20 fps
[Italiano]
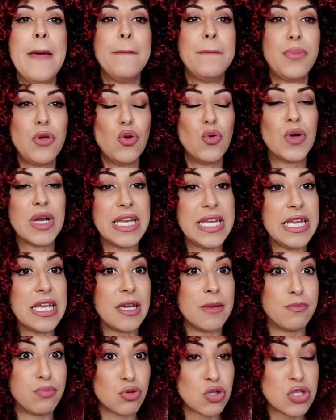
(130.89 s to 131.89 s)
più
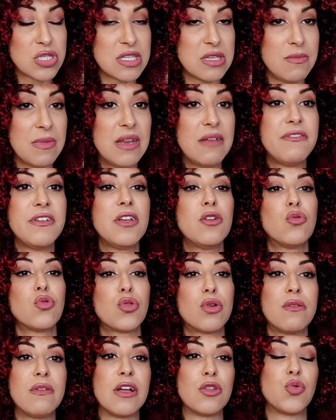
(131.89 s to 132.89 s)
cliniche possibile finché ho
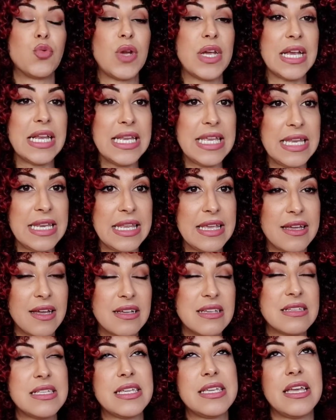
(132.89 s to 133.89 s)
trovato una clinica
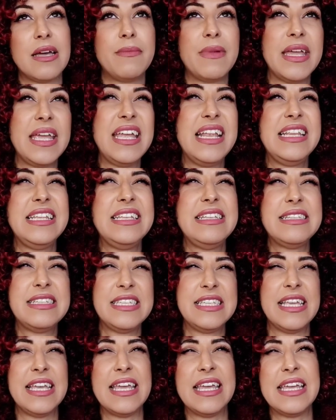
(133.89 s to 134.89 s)
che si chiama
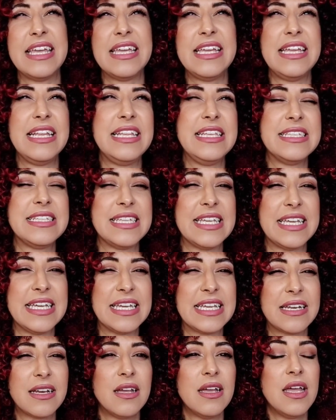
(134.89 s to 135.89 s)
Elisier,
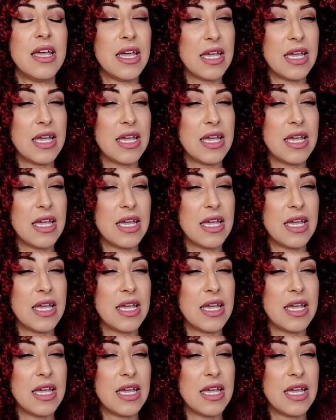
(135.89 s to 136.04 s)
Eliser,